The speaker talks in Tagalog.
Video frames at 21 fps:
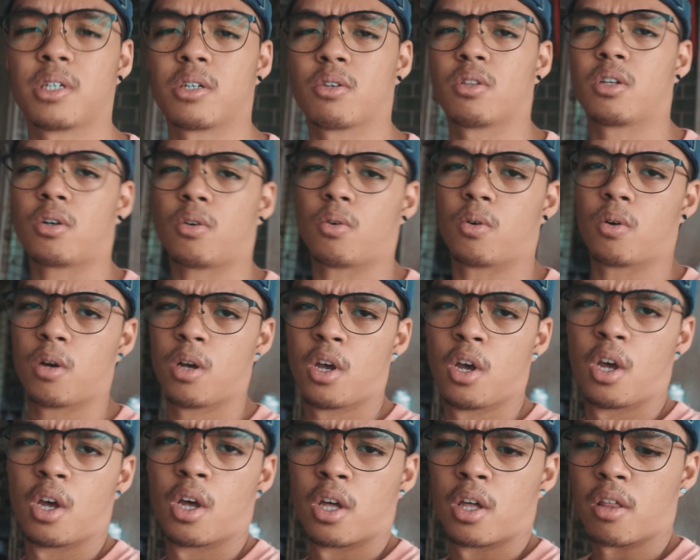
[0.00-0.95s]
meron akong
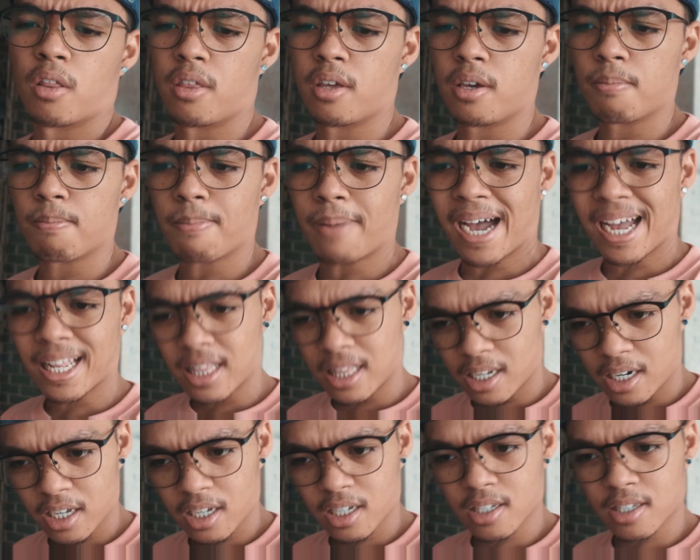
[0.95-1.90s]
the
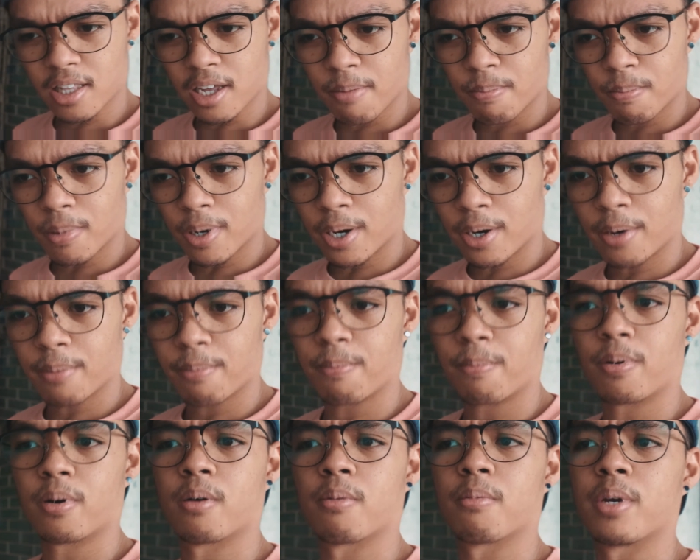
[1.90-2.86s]
Patrick step up,
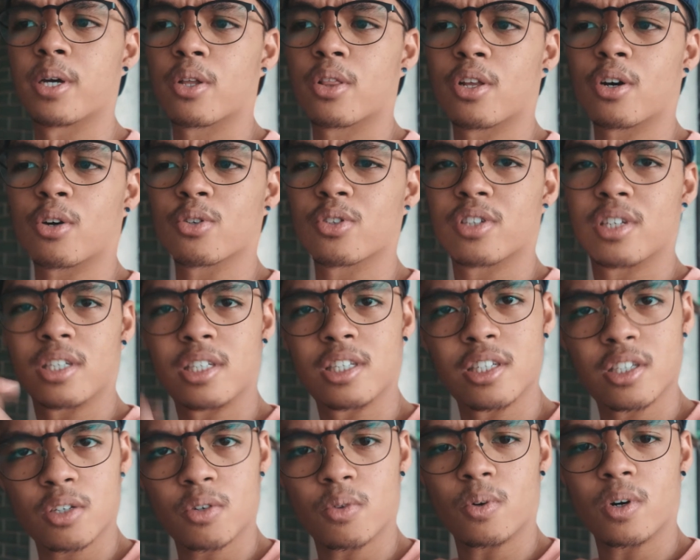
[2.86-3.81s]
meron akong sissy
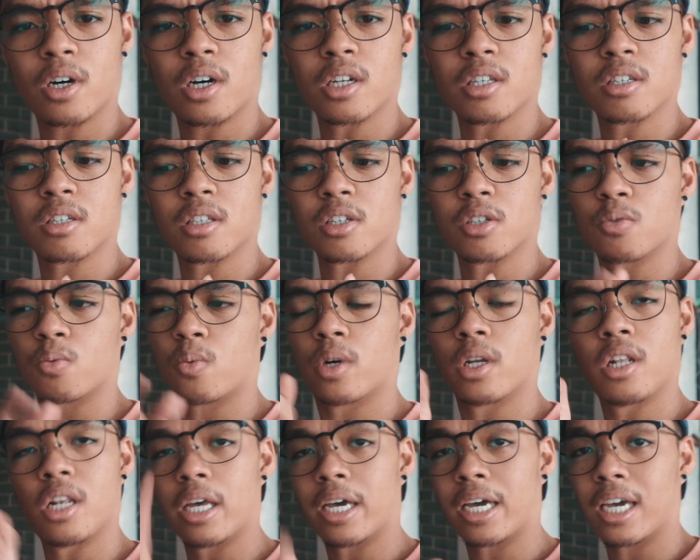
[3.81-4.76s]
squats, tapos
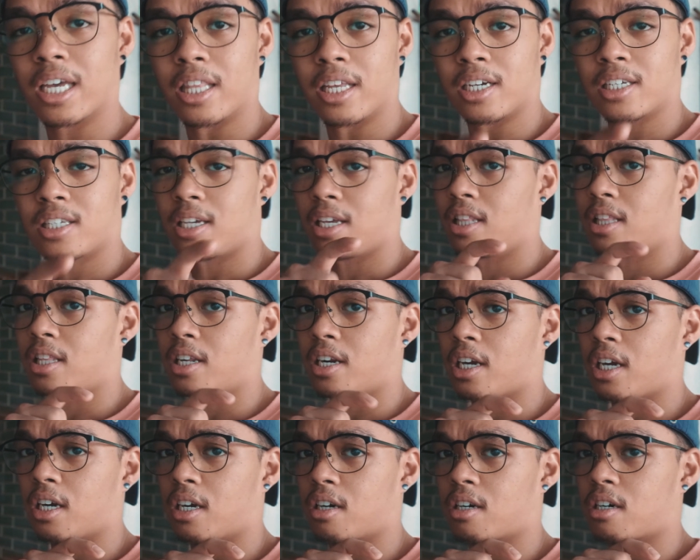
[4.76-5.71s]
one-legged
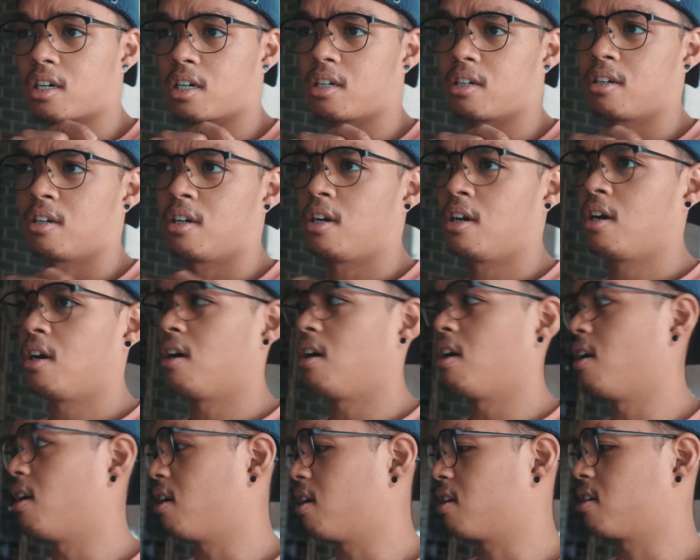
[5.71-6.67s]
eccentric
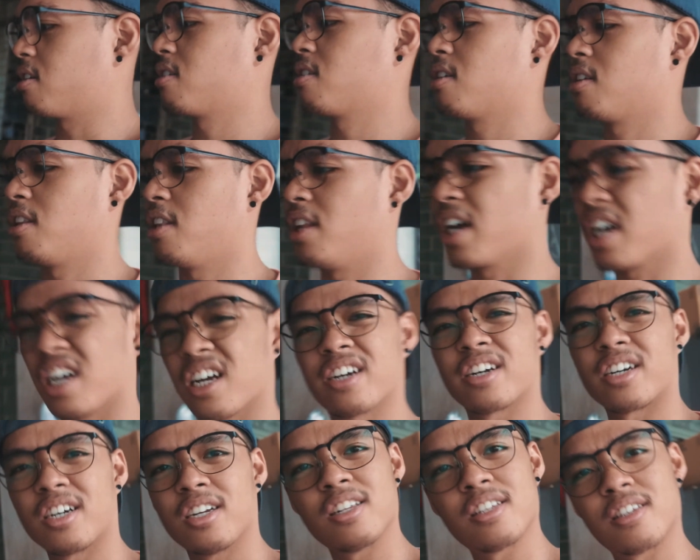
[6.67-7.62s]
uh, leg
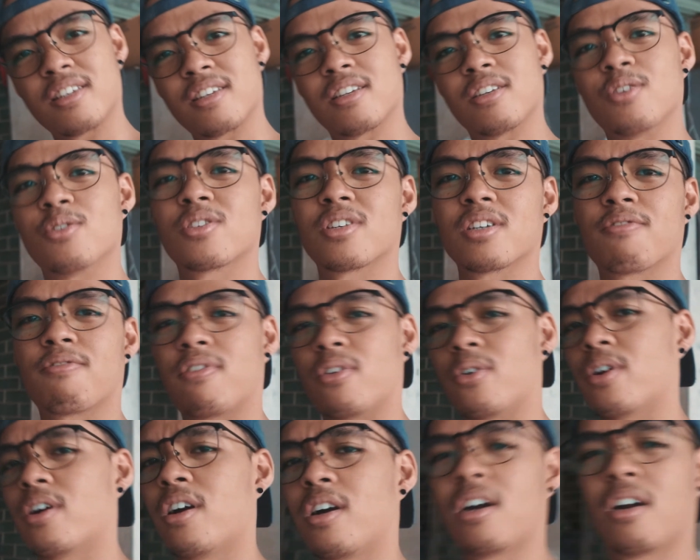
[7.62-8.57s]
curls, yung sa
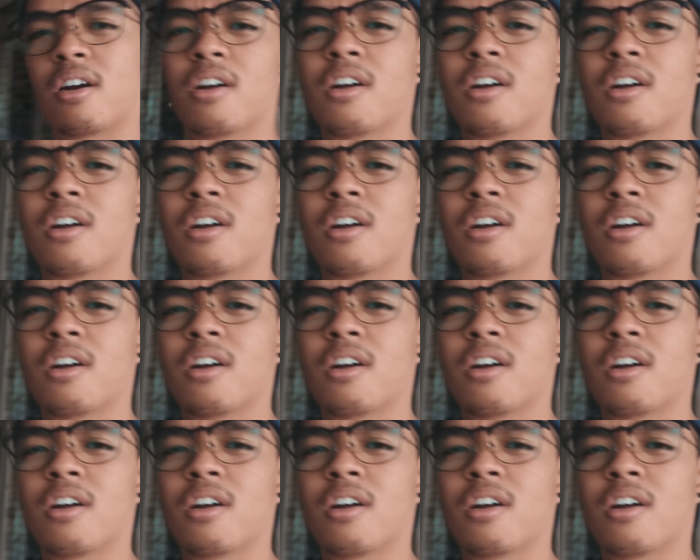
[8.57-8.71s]
floor.